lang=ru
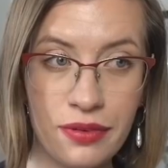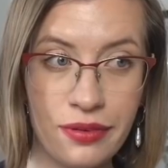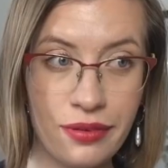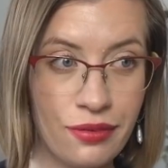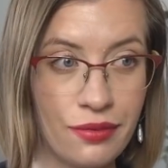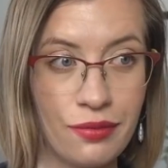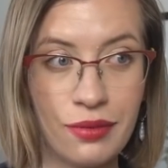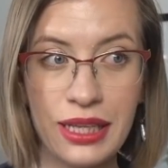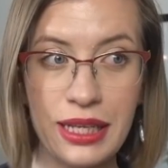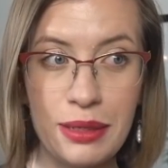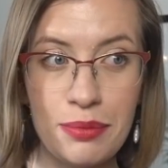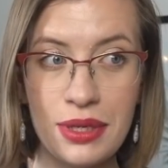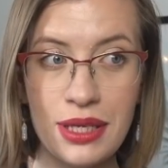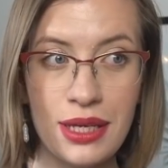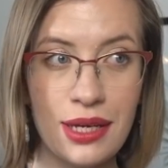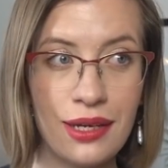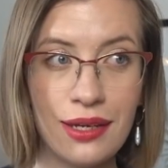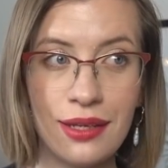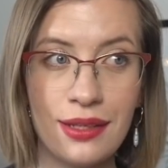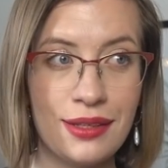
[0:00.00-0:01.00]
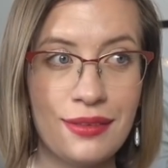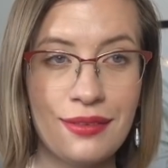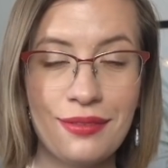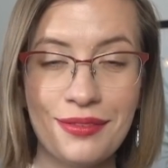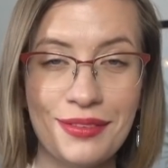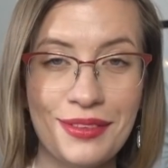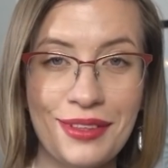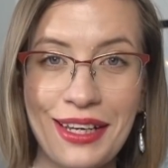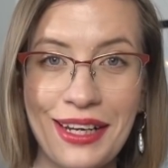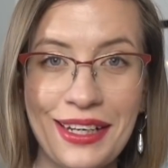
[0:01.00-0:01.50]
вот? Для меня
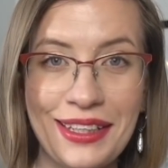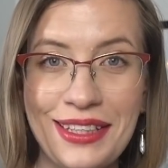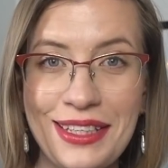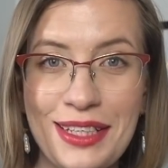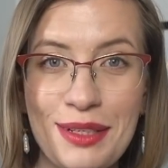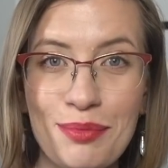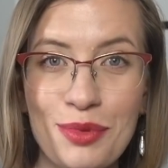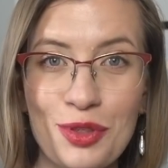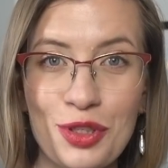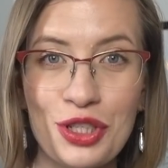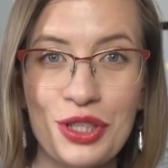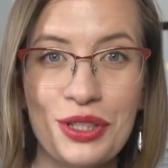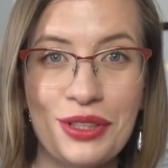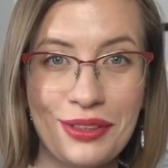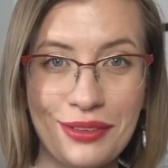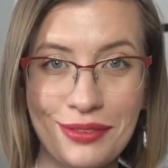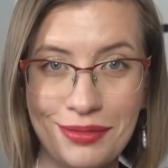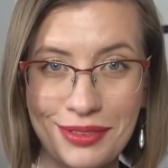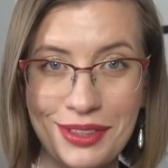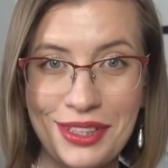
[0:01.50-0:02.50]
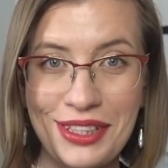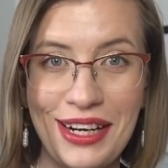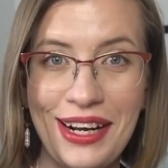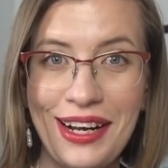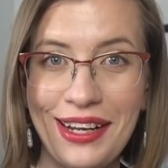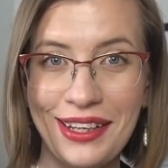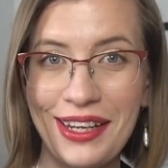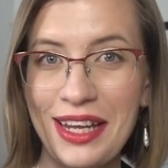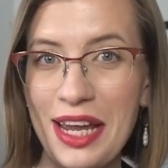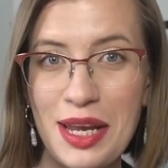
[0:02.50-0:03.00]
это как-то немножко
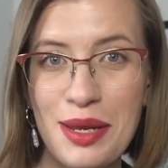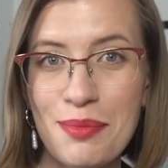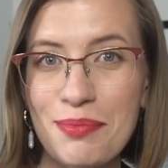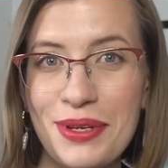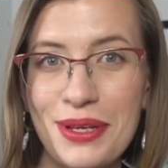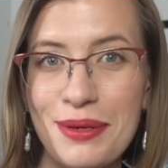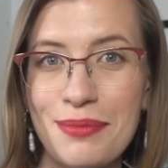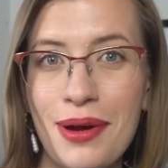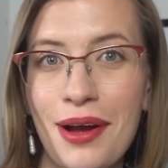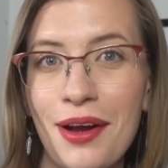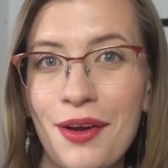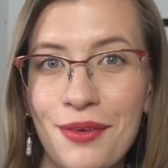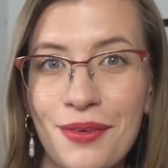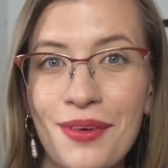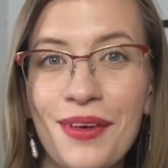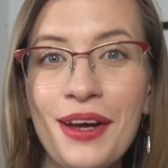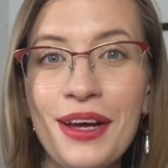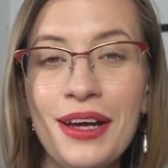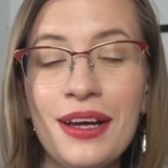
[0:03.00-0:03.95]
странно, я не понимаю.